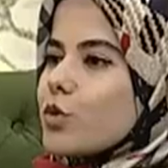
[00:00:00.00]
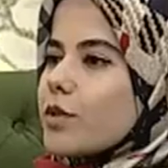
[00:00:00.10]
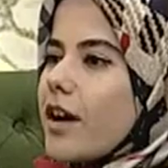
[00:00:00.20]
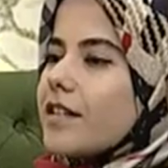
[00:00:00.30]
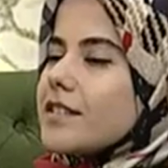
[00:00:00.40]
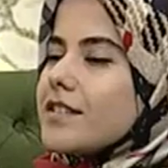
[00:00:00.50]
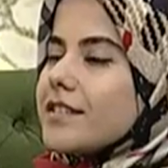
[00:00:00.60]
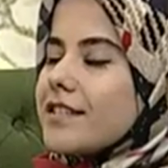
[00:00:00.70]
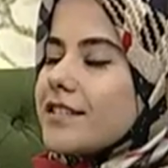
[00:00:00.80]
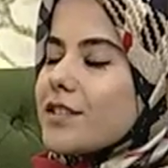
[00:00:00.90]
nedir? Evet.
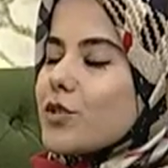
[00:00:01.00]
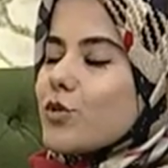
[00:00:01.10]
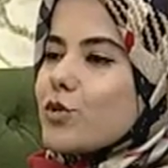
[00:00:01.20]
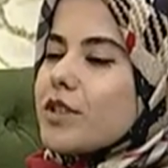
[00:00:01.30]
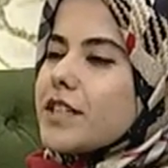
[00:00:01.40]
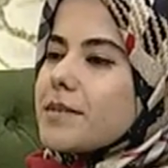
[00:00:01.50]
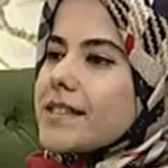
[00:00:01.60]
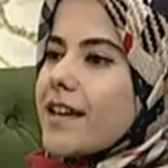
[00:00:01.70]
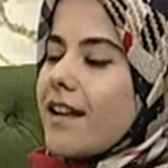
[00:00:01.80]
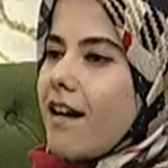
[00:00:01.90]
E, çocukları biz
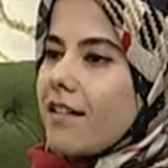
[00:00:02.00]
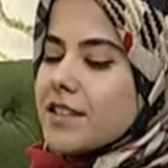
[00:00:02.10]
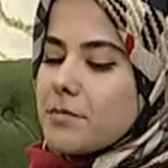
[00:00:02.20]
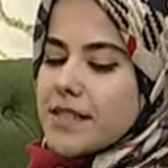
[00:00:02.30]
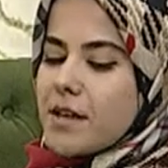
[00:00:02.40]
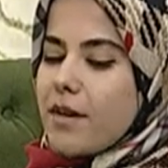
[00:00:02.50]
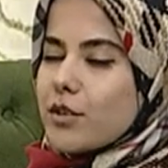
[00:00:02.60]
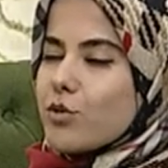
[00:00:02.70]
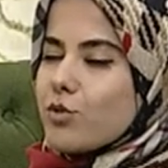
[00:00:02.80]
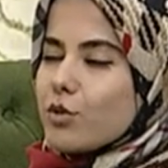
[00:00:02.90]
ele aldığımız
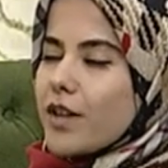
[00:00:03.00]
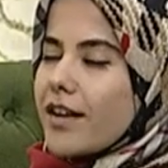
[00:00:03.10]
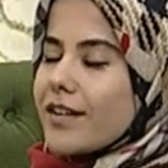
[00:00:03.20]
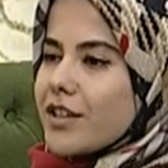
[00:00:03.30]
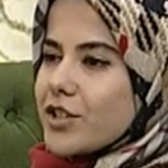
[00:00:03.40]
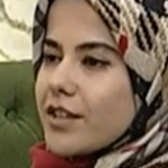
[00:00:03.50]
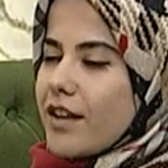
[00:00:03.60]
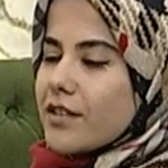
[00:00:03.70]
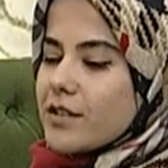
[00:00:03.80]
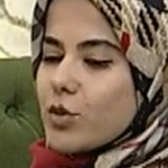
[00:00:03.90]
zaman çocuklarla
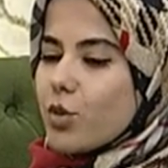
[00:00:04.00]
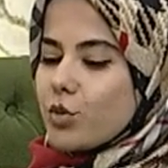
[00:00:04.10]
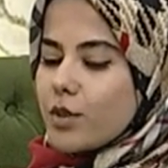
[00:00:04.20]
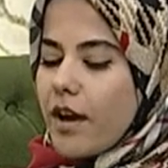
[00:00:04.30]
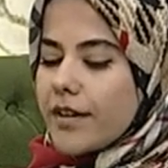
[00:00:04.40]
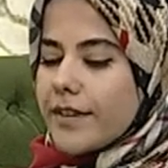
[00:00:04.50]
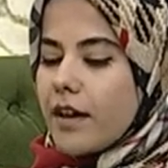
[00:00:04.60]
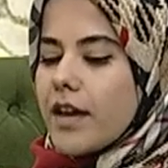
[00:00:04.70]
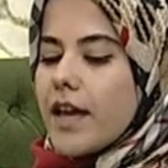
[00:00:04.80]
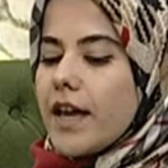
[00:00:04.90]
yaşanan
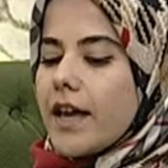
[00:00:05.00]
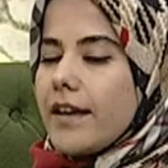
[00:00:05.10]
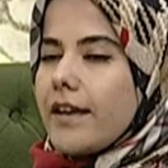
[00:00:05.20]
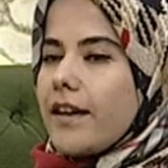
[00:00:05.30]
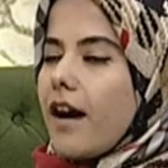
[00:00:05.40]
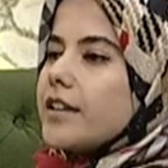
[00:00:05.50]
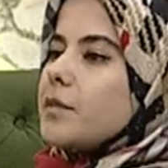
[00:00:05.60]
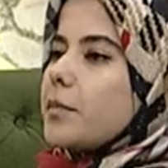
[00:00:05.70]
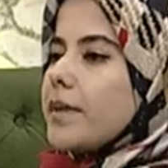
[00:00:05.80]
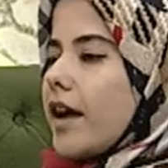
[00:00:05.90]
sorunlarda e,
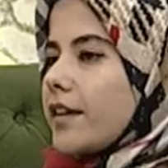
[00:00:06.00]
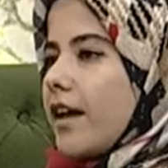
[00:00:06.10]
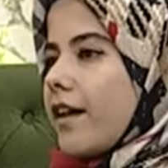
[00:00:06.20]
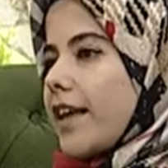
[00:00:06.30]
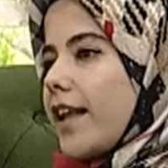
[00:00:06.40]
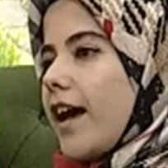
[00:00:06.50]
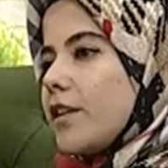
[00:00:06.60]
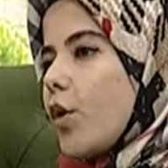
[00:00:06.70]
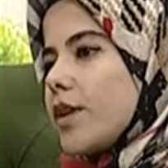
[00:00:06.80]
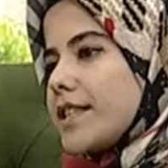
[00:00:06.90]
anne babalardan
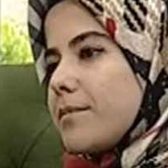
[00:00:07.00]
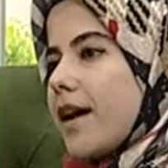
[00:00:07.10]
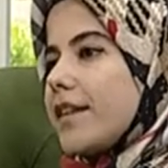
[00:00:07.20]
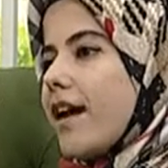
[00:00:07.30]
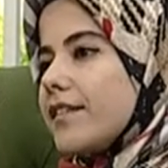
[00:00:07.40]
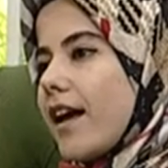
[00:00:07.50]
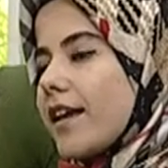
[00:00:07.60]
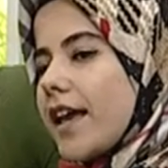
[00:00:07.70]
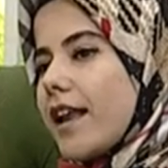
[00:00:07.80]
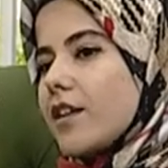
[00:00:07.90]
gelen,
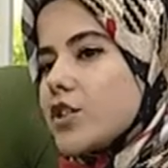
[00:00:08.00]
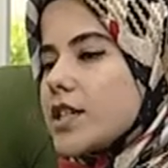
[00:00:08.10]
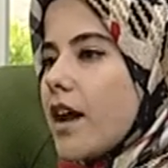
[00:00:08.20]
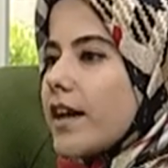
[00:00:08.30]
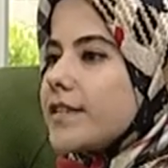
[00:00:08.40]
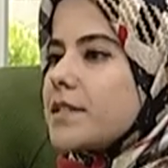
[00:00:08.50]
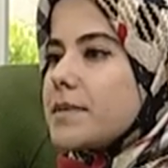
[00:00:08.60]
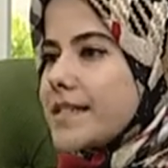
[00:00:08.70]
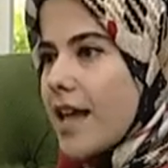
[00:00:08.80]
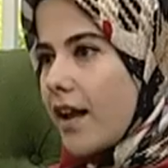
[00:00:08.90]
öğretmenlerden gelen
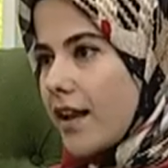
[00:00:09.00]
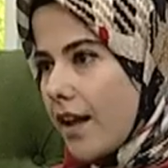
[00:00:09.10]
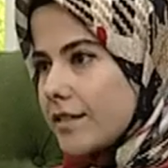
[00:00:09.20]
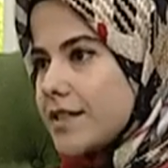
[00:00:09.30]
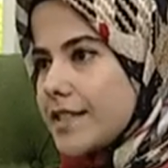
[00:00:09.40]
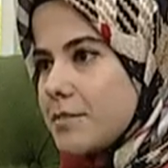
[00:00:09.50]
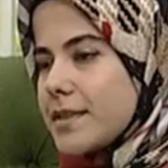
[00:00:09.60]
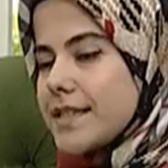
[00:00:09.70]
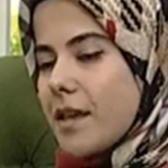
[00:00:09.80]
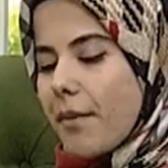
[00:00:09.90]
şikayetleri
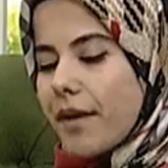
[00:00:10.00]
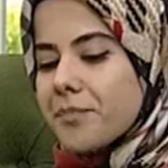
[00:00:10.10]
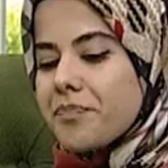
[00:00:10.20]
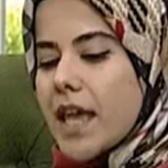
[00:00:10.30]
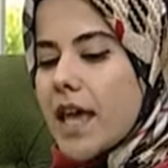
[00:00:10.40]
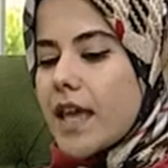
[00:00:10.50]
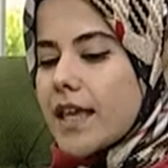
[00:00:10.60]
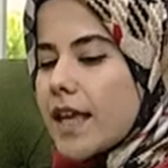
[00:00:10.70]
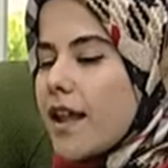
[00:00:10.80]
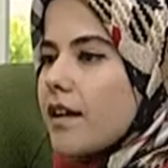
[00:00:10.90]
değerlendirdiğimiz zaman
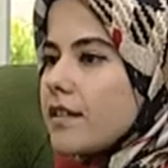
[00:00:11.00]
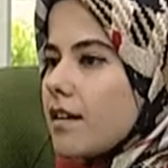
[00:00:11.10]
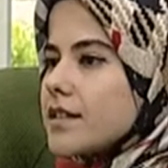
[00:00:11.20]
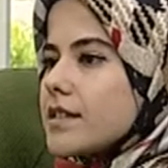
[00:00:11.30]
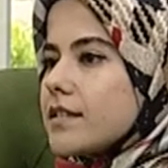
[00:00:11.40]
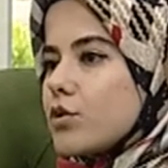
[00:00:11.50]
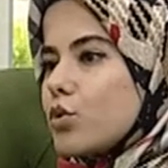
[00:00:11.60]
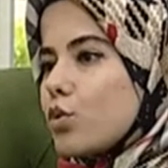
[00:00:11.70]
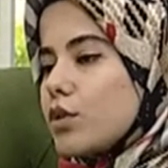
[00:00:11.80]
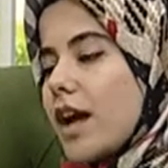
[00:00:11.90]
genelde aslında
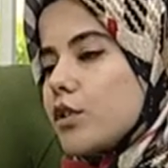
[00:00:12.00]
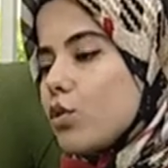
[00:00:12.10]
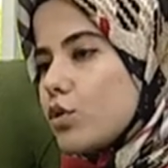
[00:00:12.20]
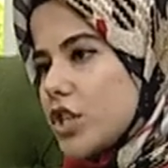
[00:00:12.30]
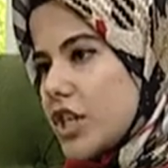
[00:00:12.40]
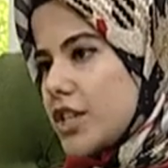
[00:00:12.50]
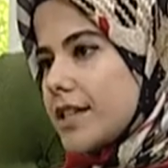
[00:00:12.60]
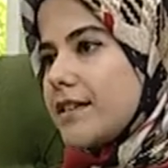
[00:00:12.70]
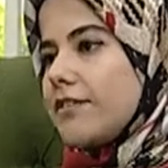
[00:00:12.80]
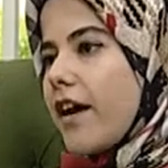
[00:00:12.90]
sorunlar çok
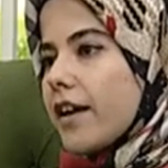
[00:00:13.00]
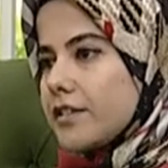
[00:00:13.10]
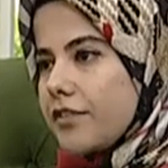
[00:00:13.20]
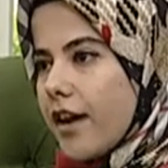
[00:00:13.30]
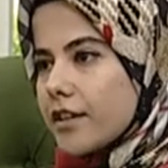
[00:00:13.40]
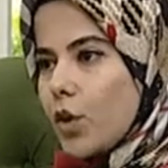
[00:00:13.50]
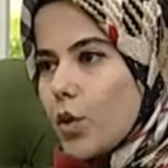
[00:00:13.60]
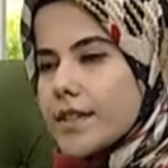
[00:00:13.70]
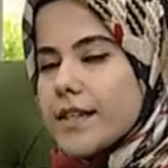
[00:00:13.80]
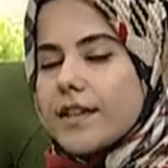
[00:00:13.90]
çeşitli, farklı farklı
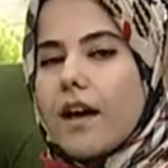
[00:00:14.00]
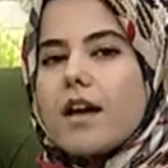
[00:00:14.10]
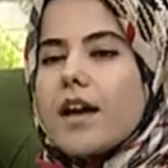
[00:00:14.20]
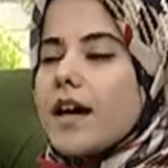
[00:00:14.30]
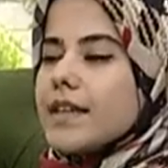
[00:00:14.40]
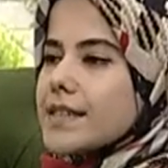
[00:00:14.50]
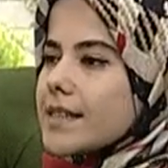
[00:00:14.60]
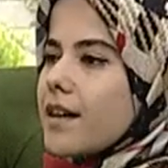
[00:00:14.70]
olsa da asıl